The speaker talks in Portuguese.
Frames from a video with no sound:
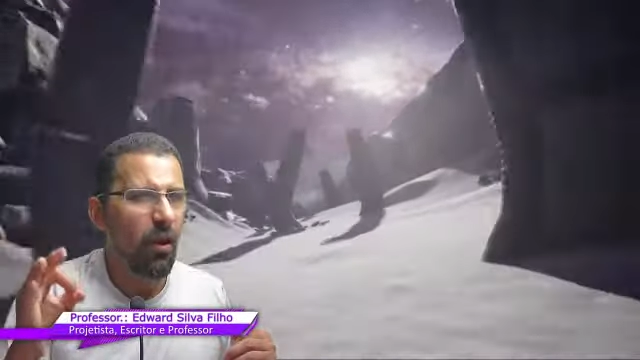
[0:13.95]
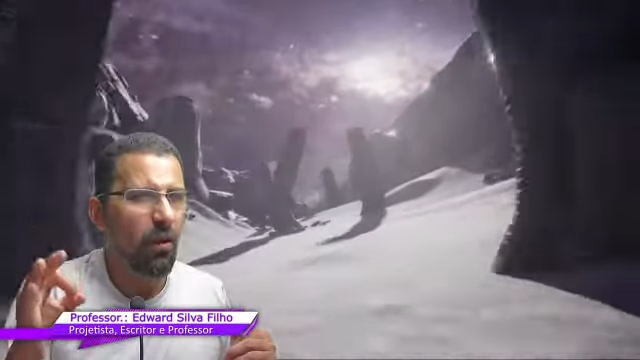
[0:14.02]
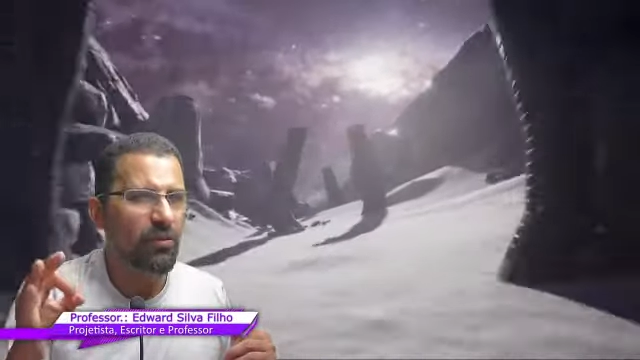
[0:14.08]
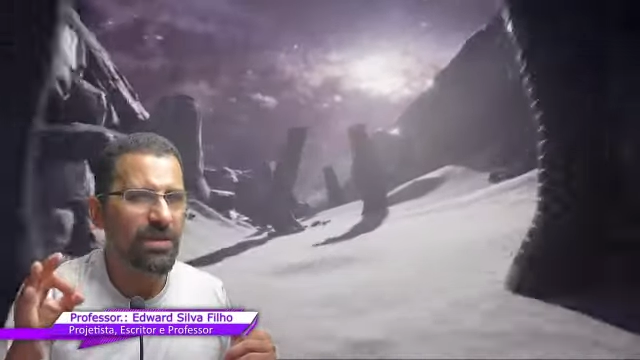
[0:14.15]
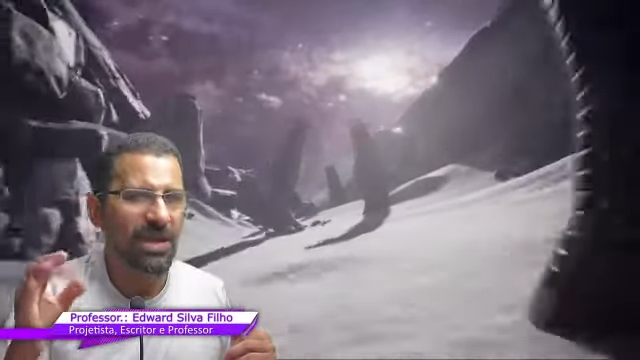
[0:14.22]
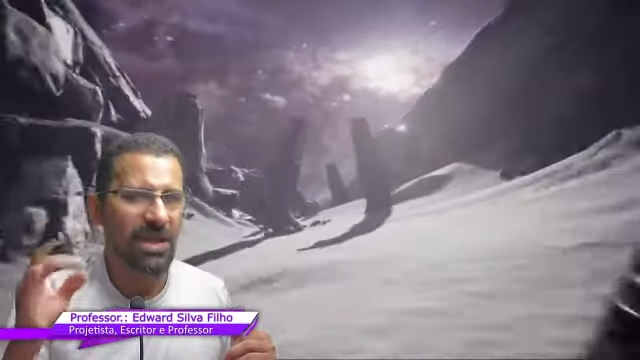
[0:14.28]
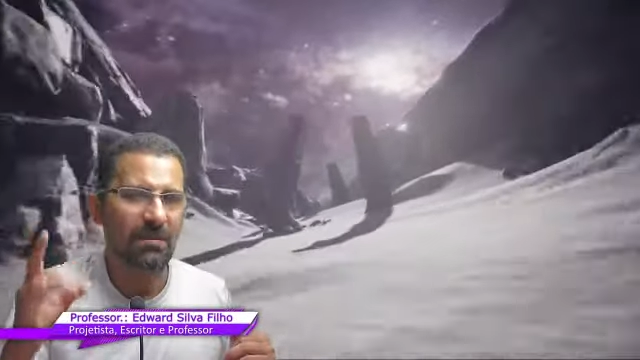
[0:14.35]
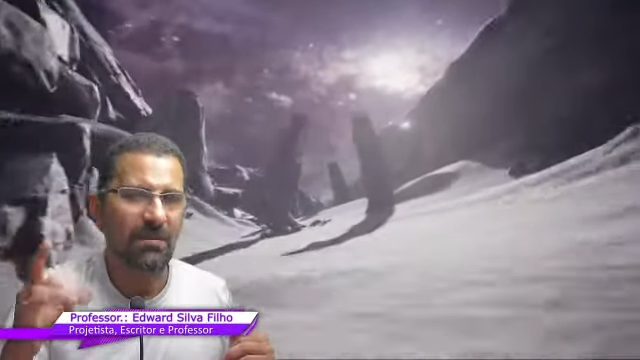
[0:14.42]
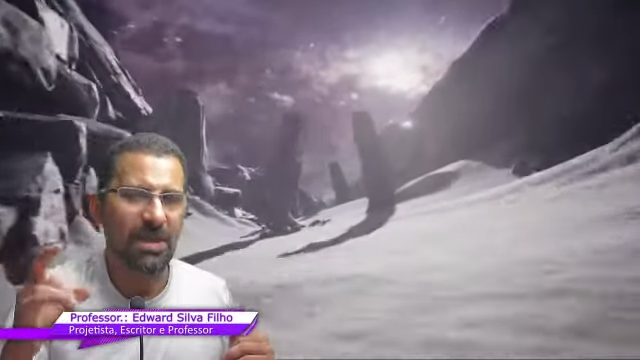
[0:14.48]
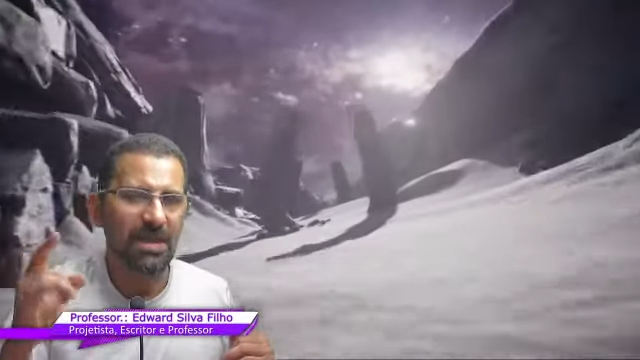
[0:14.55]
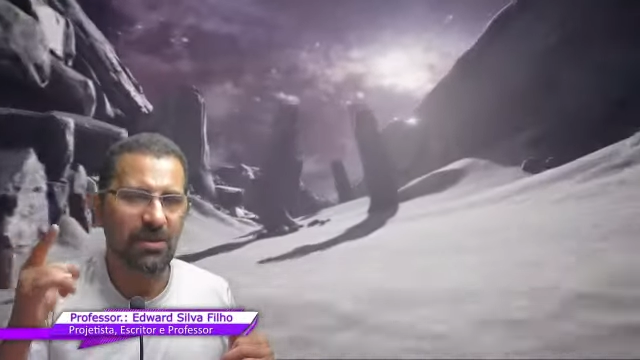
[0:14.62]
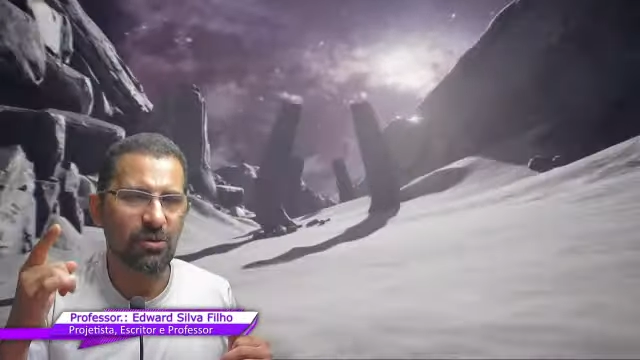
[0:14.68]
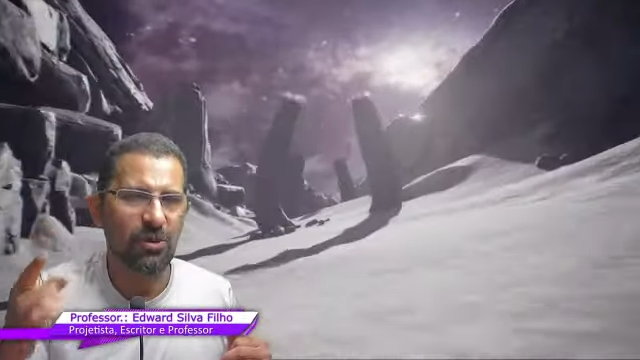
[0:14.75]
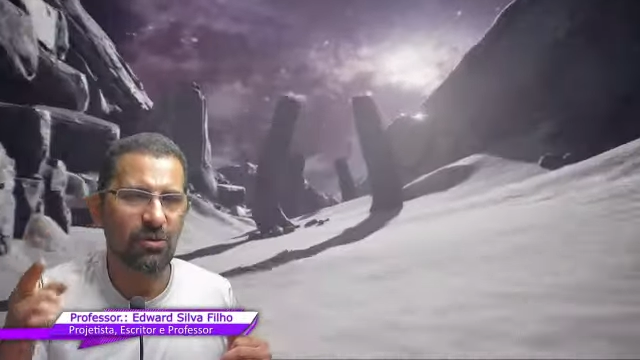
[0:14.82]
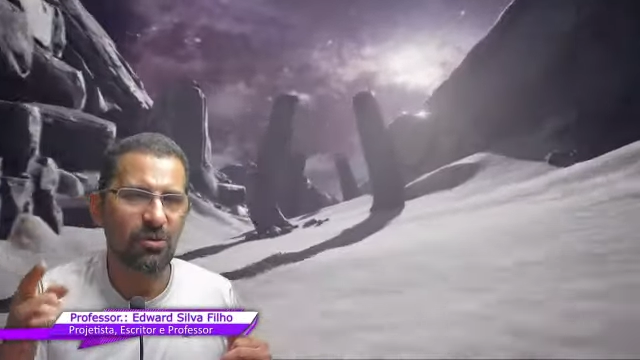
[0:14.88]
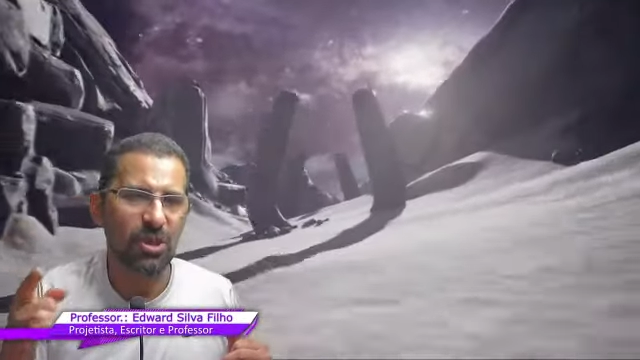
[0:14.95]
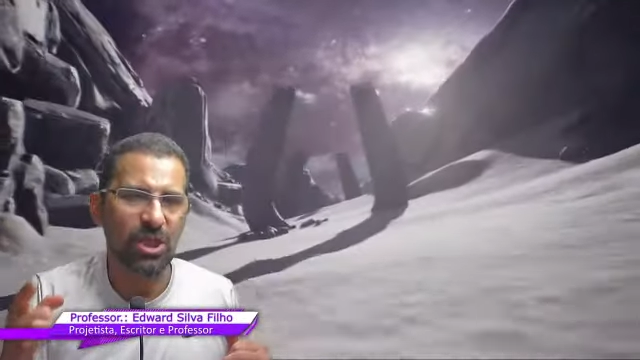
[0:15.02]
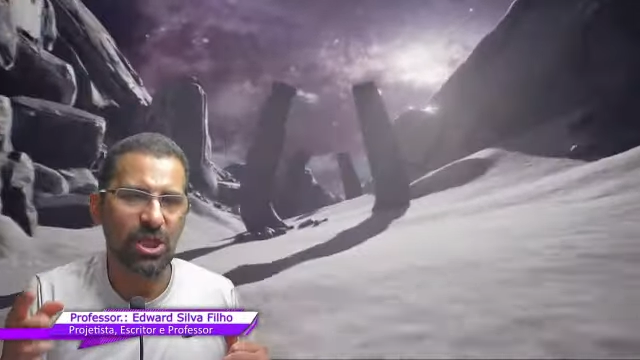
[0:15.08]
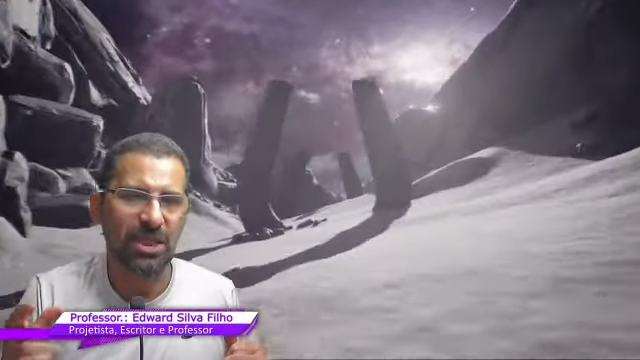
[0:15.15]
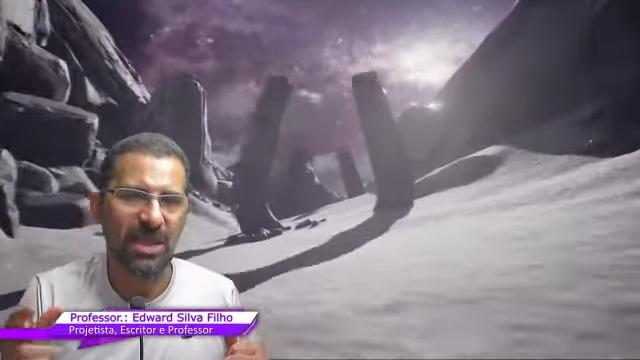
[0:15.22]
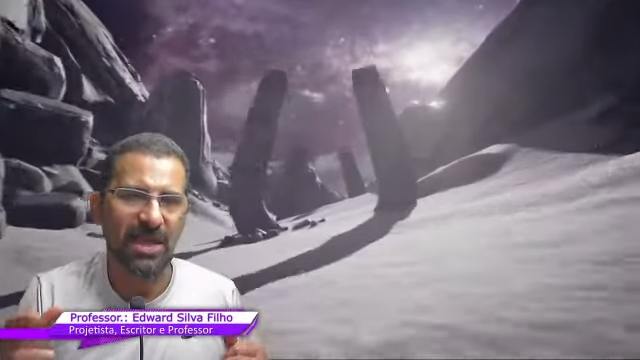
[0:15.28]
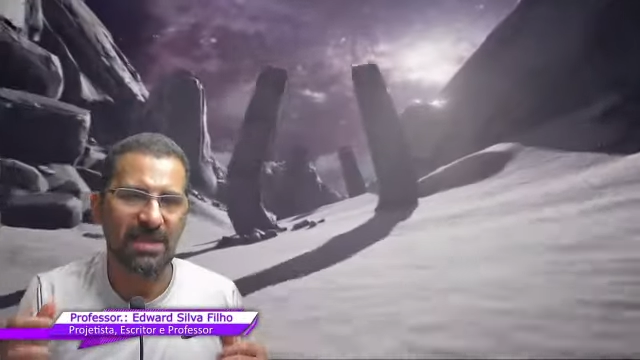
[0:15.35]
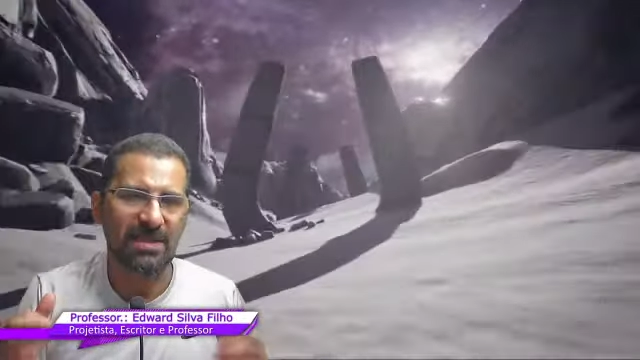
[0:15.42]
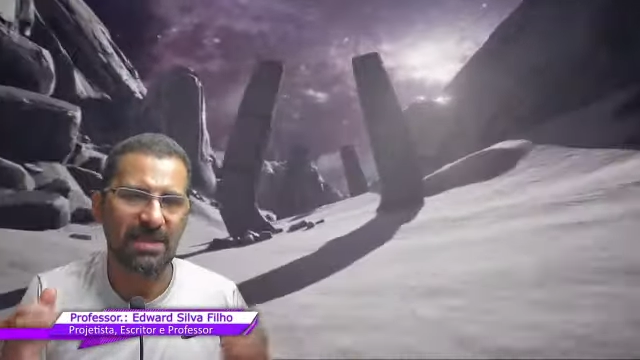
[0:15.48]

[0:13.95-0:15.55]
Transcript: a Camaleão Jogos Digitais, tá?